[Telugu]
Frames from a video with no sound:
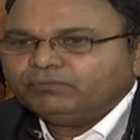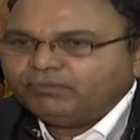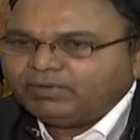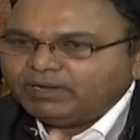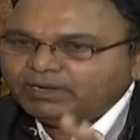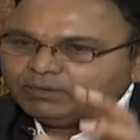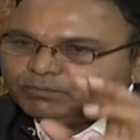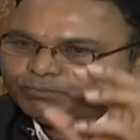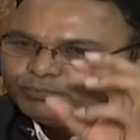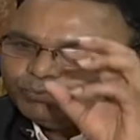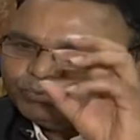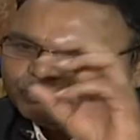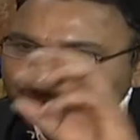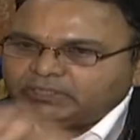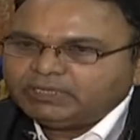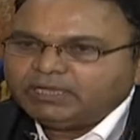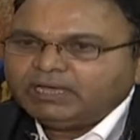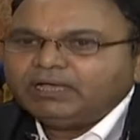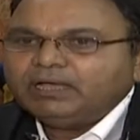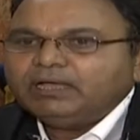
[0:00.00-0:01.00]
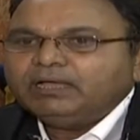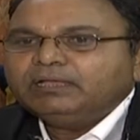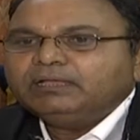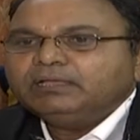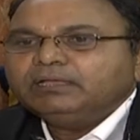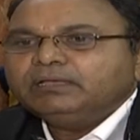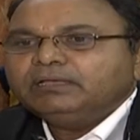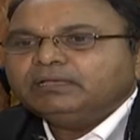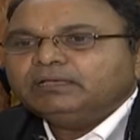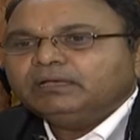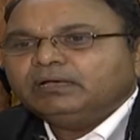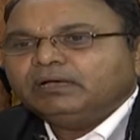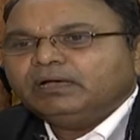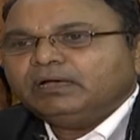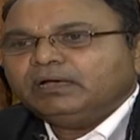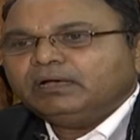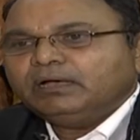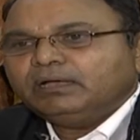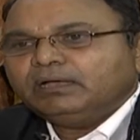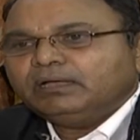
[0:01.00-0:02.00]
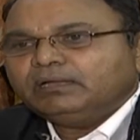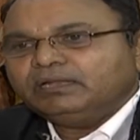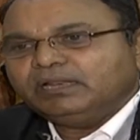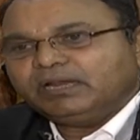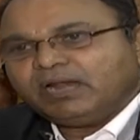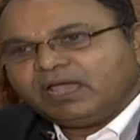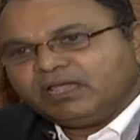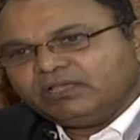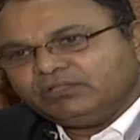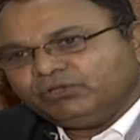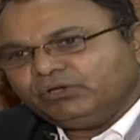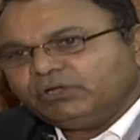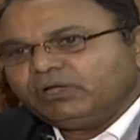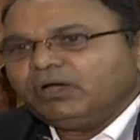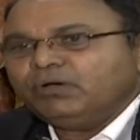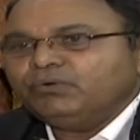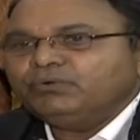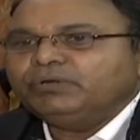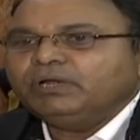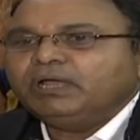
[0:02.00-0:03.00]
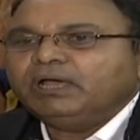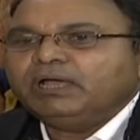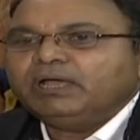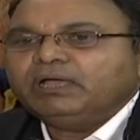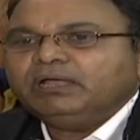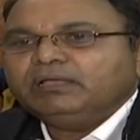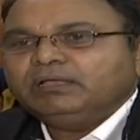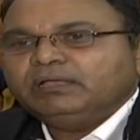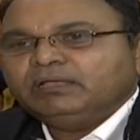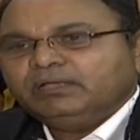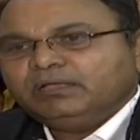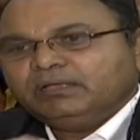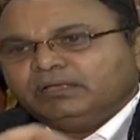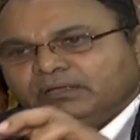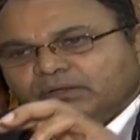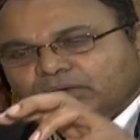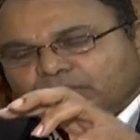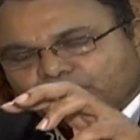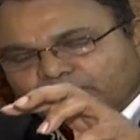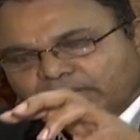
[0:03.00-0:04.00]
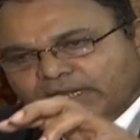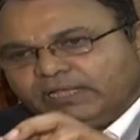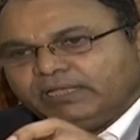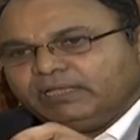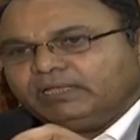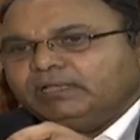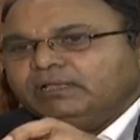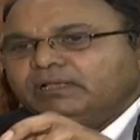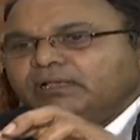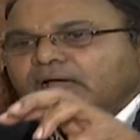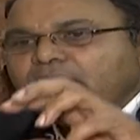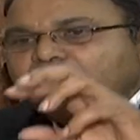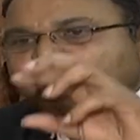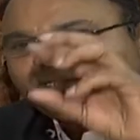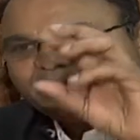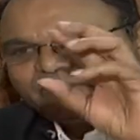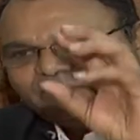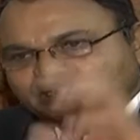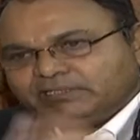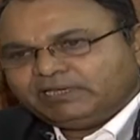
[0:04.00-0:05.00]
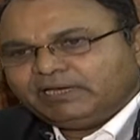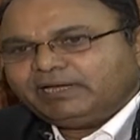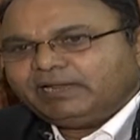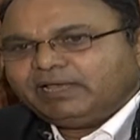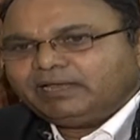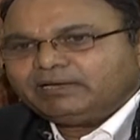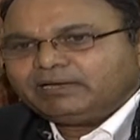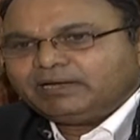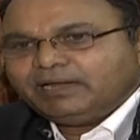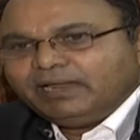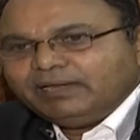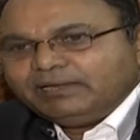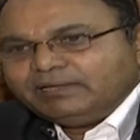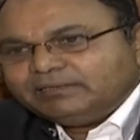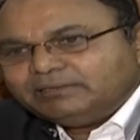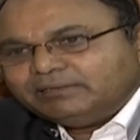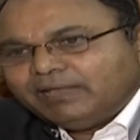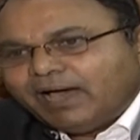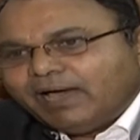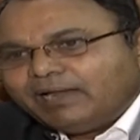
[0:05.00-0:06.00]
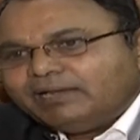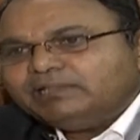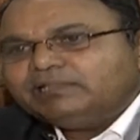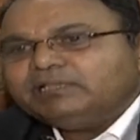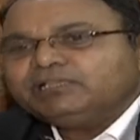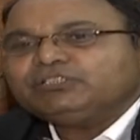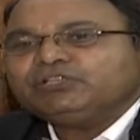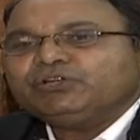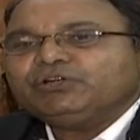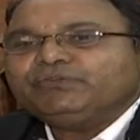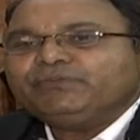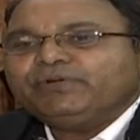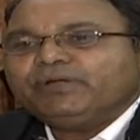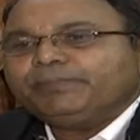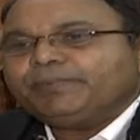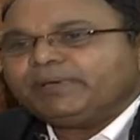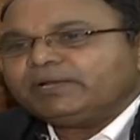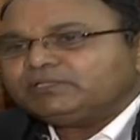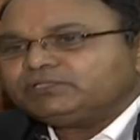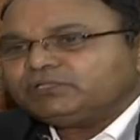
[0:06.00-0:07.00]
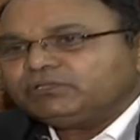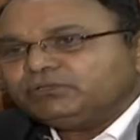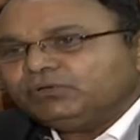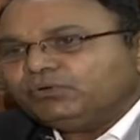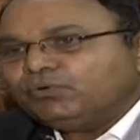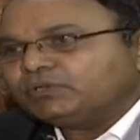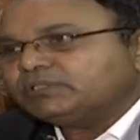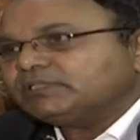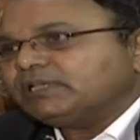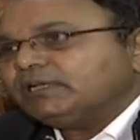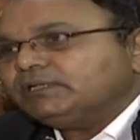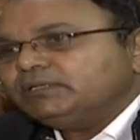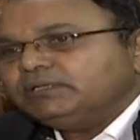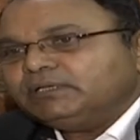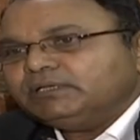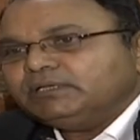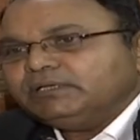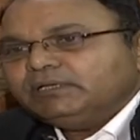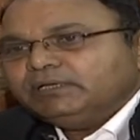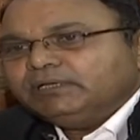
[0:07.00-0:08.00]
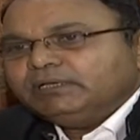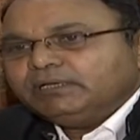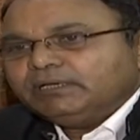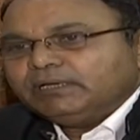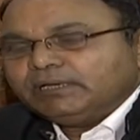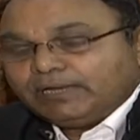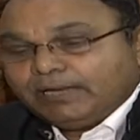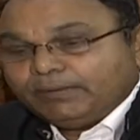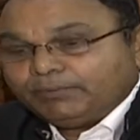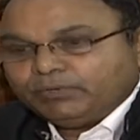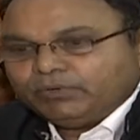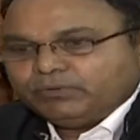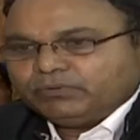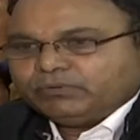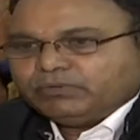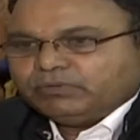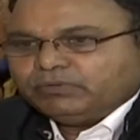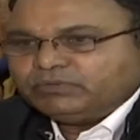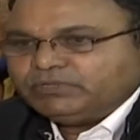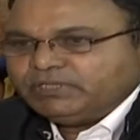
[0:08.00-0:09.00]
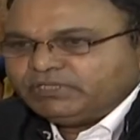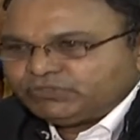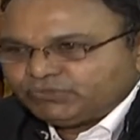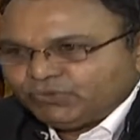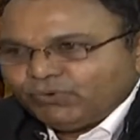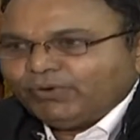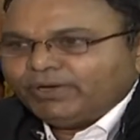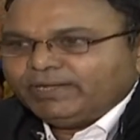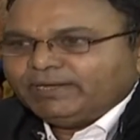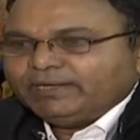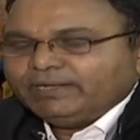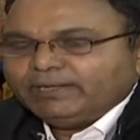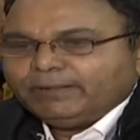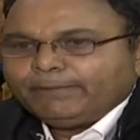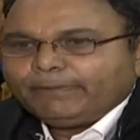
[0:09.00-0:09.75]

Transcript: వాళ్ళను పూర్తిగా నిరాయుధులుగా ఉన్న ఉండి హత్య చేయడానికి కానీ దారి తీసినటువంటి పరిస్థితులను ఒకసారి గమనంలోకి తీసుకోవాలి